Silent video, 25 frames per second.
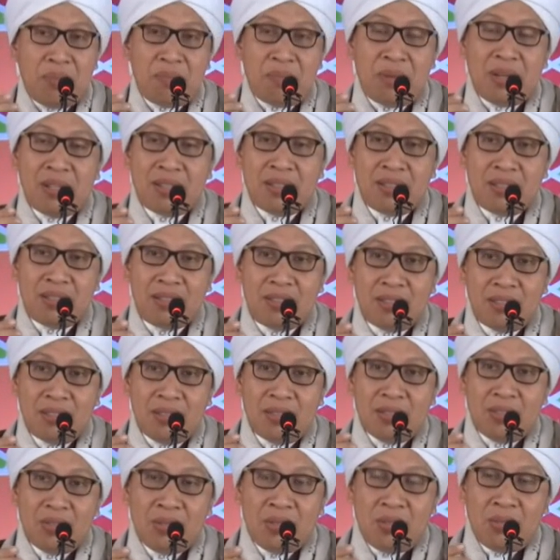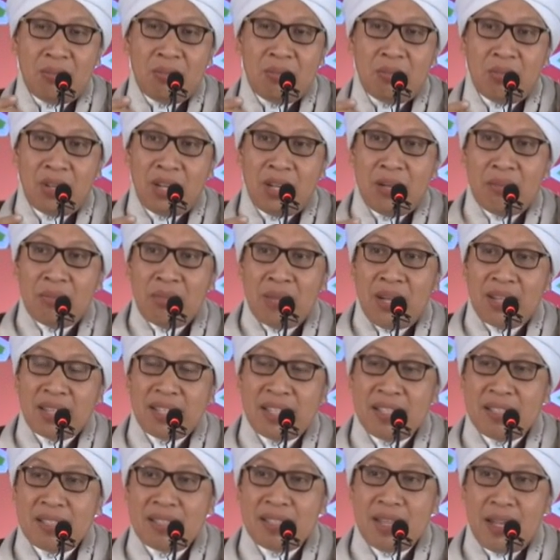apa? menembak
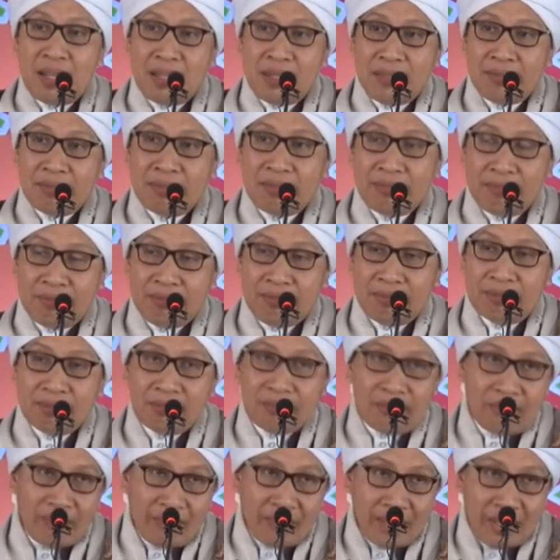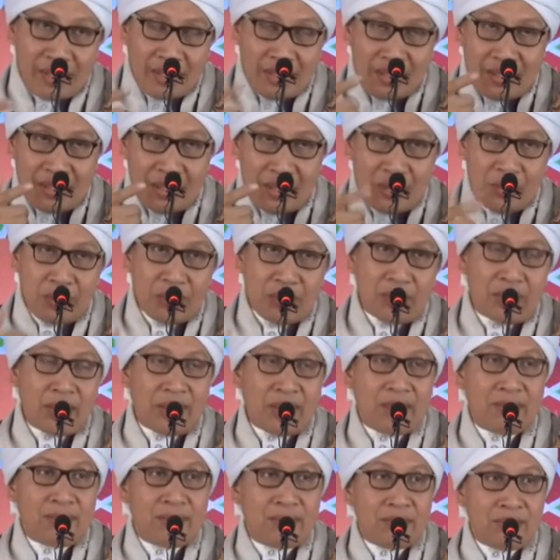kijang di
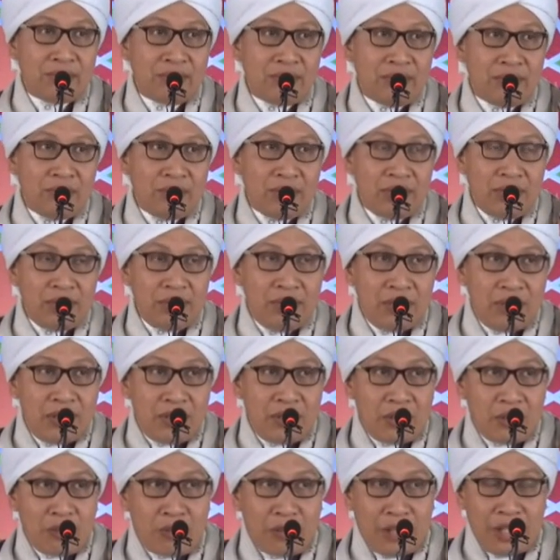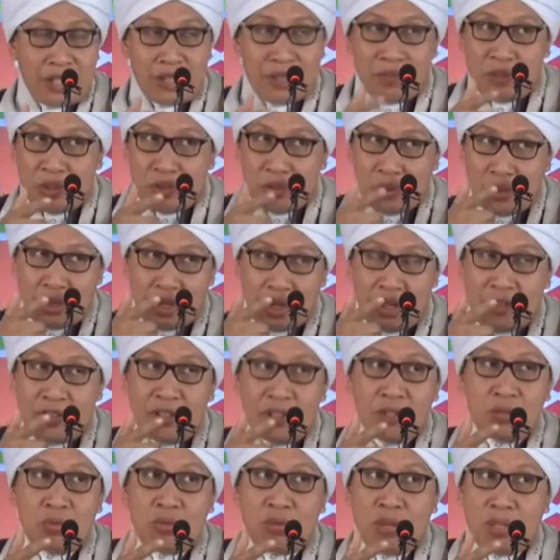hutan. Rupanya
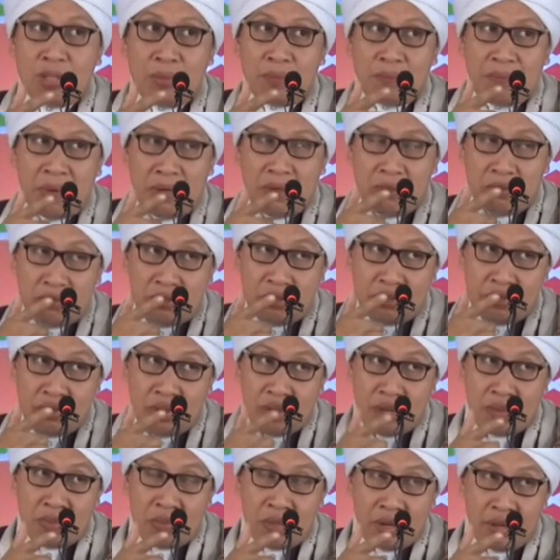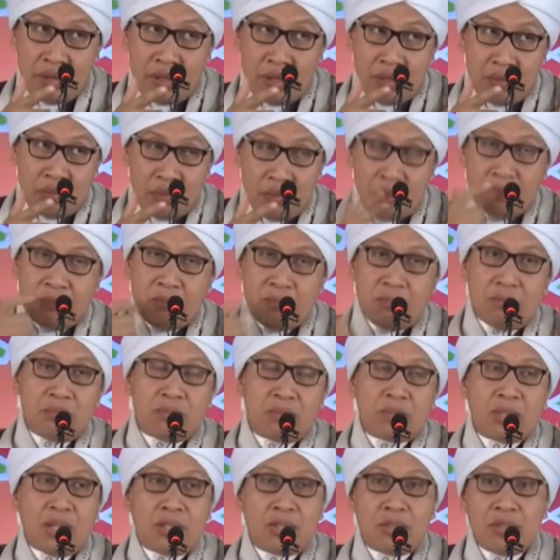raja sudah tepat kijang begini, up,
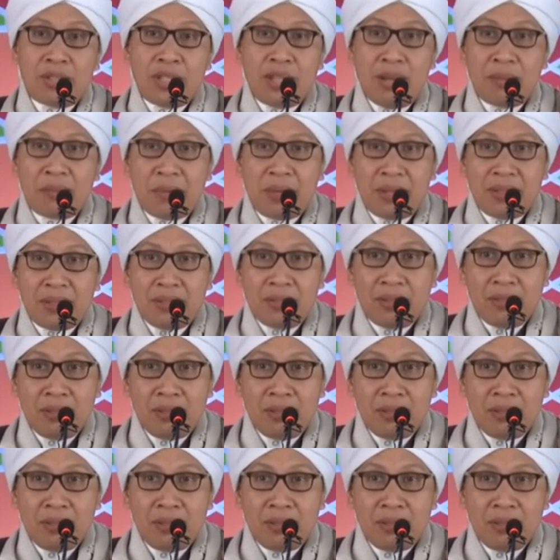tak tahunya apa?